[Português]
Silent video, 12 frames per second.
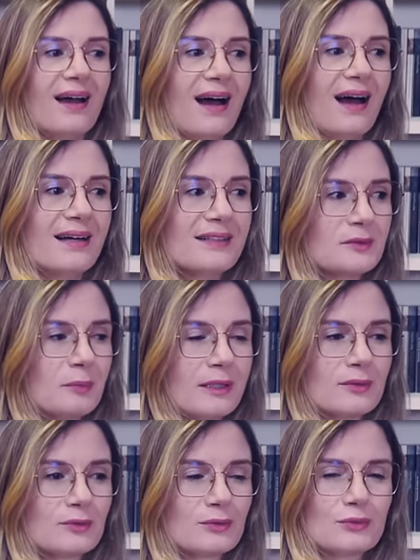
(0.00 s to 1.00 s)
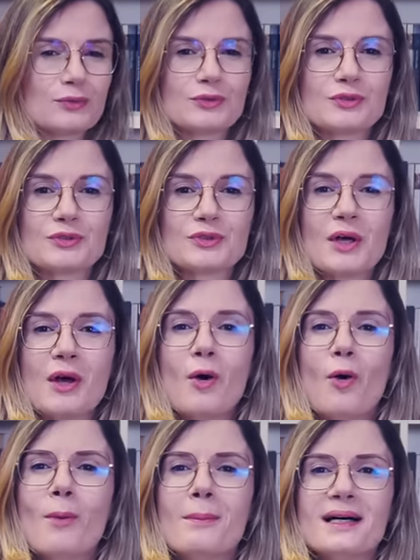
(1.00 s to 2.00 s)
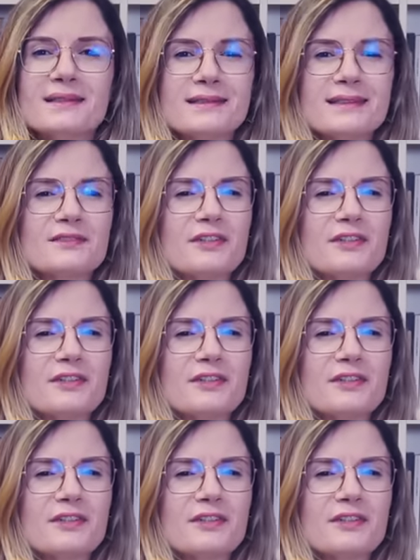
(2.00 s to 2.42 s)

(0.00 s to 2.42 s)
a respeito dos romances